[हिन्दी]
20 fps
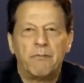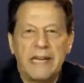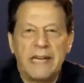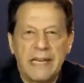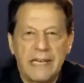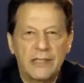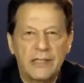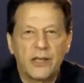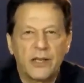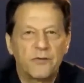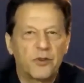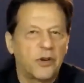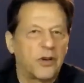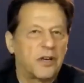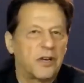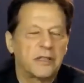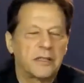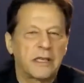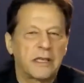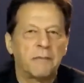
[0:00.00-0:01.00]
बिलियंस ऑफ
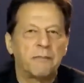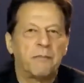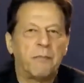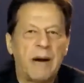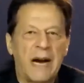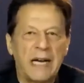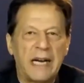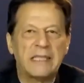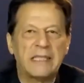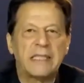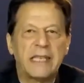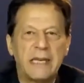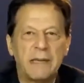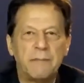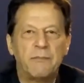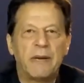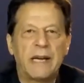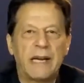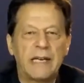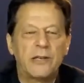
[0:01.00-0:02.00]
डॉलर्स पांच
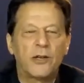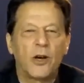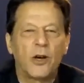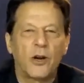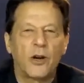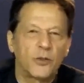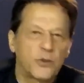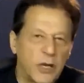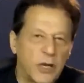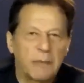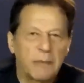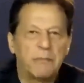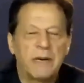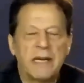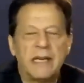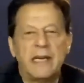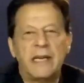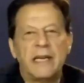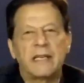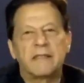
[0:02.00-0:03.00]
छह बिलियन डॉलर तो
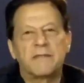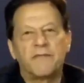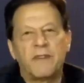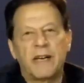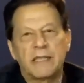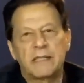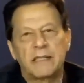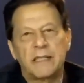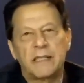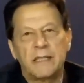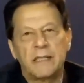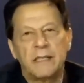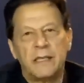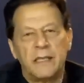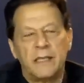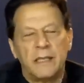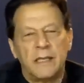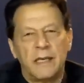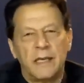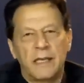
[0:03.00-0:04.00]
एक एक वक्त ही
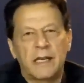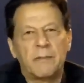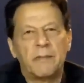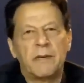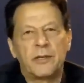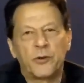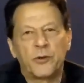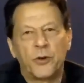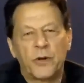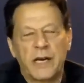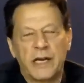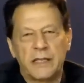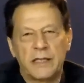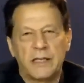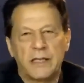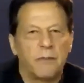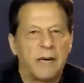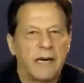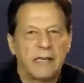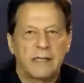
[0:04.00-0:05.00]
कमिट हो गए
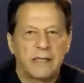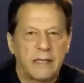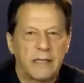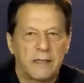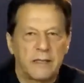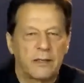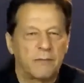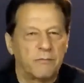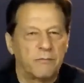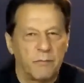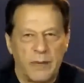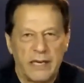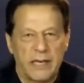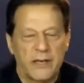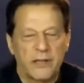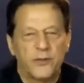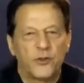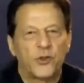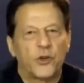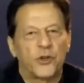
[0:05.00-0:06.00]
थे बाहर से
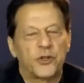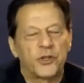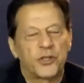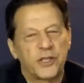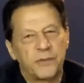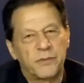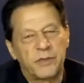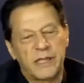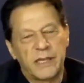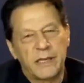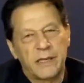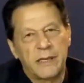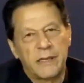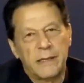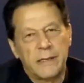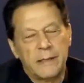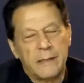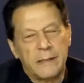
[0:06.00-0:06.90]
बड़े कंसोशियंस थे